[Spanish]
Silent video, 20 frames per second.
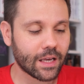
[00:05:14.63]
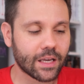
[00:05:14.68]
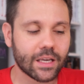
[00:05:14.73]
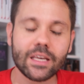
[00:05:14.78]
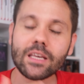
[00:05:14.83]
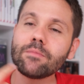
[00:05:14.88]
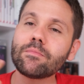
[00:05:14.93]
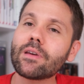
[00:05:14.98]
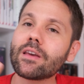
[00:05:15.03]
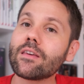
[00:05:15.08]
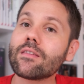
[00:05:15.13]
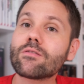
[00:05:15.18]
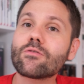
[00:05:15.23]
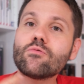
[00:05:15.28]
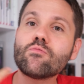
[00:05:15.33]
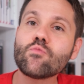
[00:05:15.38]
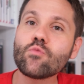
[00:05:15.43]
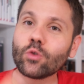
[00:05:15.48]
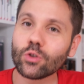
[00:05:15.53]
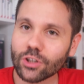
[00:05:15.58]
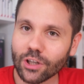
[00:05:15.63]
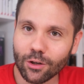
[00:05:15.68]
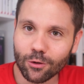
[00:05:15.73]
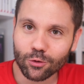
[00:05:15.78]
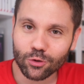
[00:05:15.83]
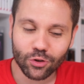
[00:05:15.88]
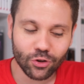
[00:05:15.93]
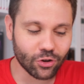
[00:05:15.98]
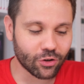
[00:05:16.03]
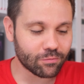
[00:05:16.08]
Y me hizo mucha
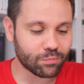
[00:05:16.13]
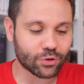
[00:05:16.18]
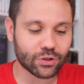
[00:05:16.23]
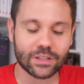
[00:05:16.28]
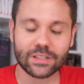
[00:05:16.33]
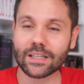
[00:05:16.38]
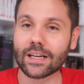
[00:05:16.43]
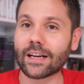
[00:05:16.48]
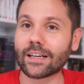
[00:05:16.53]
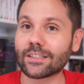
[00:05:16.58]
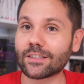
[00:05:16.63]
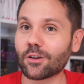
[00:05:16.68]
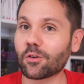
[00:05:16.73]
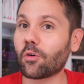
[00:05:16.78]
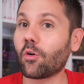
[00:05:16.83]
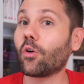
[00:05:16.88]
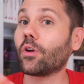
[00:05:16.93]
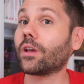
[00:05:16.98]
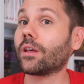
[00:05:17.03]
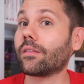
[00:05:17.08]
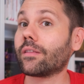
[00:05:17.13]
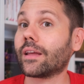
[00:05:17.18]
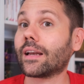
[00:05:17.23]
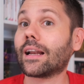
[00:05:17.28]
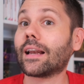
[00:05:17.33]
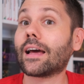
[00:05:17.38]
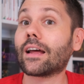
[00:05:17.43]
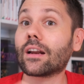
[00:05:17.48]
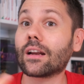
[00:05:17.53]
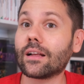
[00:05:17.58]
ilusión pues, que sacara este juego y que
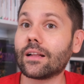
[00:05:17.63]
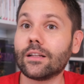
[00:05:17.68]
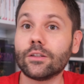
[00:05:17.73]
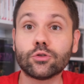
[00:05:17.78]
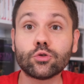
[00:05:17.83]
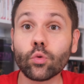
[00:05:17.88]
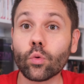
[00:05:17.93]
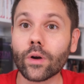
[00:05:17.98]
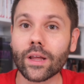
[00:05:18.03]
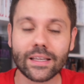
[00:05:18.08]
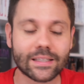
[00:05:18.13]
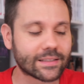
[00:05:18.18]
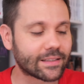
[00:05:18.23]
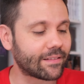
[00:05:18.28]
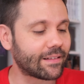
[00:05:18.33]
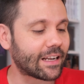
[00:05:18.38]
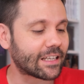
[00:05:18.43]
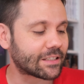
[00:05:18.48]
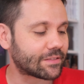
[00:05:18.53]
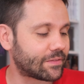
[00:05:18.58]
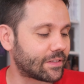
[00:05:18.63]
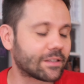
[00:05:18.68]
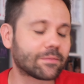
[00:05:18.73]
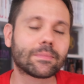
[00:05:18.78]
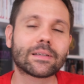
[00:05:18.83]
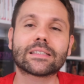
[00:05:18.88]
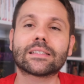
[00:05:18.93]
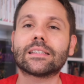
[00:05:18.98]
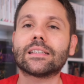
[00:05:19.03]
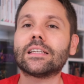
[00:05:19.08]
hiciera el tour este de las
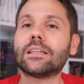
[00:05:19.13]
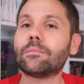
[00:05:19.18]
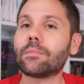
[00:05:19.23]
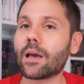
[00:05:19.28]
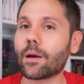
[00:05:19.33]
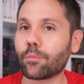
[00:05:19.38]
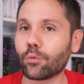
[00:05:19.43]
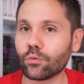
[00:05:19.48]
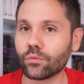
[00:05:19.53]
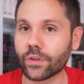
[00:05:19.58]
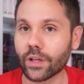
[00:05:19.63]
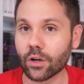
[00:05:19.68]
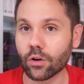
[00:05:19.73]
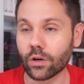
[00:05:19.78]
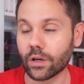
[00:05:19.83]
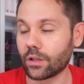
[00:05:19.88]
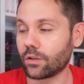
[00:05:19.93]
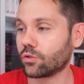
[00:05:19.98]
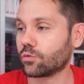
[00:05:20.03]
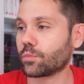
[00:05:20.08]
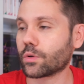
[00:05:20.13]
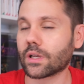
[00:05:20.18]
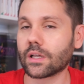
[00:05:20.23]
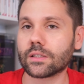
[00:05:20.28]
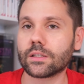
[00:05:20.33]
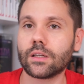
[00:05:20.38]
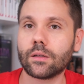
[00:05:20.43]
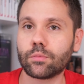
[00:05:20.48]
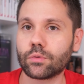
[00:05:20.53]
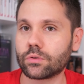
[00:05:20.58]
firmas. Y me apunté con ellos, porque
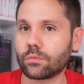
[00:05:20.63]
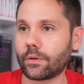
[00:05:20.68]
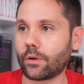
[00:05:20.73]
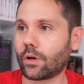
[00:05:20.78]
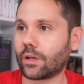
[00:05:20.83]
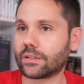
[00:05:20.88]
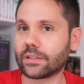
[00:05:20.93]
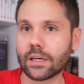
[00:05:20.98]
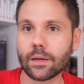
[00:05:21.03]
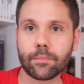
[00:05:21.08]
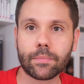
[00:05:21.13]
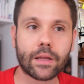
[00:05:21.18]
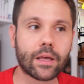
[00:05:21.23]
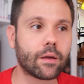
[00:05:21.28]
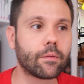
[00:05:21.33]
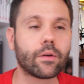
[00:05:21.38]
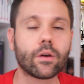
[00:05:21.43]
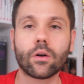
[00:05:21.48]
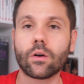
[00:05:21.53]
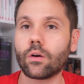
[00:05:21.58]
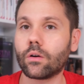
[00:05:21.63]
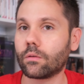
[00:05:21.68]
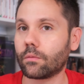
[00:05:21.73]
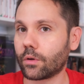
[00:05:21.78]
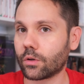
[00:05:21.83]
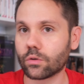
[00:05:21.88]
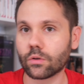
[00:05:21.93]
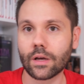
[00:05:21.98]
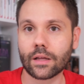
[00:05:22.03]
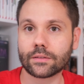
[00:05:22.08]
así pues, veo a Triple, veo,
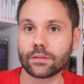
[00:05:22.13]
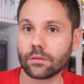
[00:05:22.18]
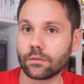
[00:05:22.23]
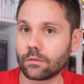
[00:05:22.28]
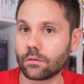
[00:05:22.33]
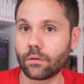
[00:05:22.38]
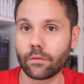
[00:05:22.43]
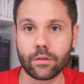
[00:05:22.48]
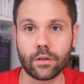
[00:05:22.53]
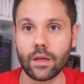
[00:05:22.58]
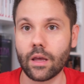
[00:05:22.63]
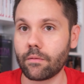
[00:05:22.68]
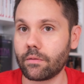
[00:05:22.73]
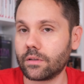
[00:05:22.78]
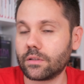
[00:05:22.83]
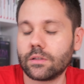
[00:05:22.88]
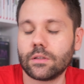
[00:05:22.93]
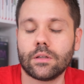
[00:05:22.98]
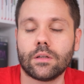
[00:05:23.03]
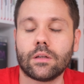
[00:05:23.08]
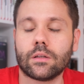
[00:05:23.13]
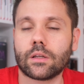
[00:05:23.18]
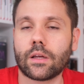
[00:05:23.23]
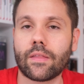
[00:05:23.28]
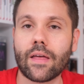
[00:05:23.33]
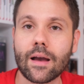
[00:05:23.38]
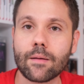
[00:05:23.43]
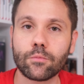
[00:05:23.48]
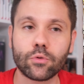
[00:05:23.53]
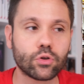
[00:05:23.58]
a Kocievich y
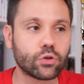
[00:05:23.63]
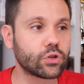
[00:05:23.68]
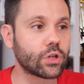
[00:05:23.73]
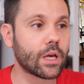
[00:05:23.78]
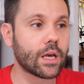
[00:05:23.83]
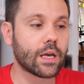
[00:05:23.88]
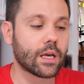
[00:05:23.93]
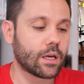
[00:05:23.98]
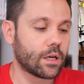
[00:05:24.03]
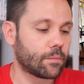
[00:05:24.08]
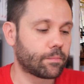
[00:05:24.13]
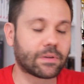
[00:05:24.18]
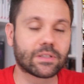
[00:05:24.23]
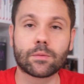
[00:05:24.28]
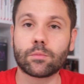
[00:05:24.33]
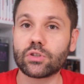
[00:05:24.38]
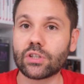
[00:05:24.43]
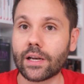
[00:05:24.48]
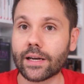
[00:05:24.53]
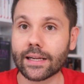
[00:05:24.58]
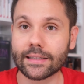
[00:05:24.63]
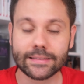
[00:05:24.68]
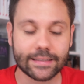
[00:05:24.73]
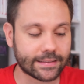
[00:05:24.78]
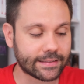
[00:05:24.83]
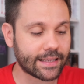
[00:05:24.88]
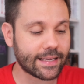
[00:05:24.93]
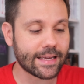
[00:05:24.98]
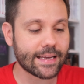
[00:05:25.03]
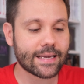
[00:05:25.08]
quedamos, pasamos el
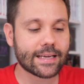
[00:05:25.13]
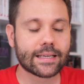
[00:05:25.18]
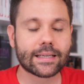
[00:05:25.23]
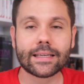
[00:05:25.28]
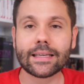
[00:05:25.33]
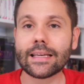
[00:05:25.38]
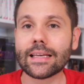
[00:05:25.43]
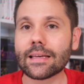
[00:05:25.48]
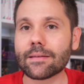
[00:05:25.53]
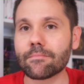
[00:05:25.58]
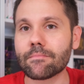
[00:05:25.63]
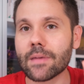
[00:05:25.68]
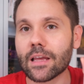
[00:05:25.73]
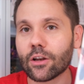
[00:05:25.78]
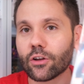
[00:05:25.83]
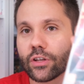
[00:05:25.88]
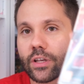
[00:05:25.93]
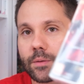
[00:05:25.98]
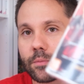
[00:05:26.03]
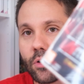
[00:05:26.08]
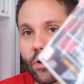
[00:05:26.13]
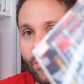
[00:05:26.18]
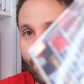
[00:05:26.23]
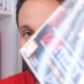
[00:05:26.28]
ratete y me lo llevo